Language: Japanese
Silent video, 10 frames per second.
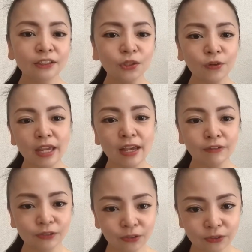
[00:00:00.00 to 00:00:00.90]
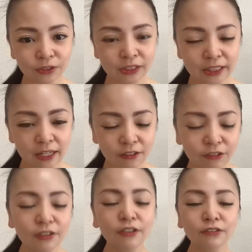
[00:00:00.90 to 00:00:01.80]
その部屋をクローズされ
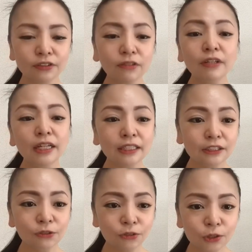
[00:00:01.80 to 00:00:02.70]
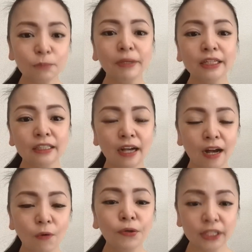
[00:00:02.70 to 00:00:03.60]
るっていうそんな感じの進め方が
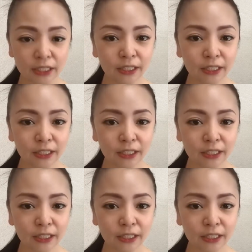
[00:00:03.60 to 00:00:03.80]
多いよ